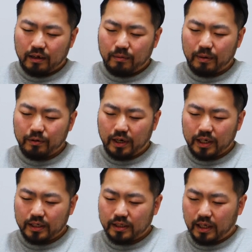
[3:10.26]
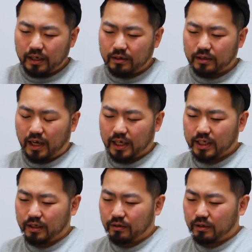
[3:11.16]
フェブラリーステークス
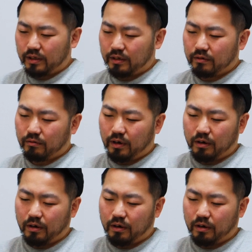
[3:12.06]
走るっていうの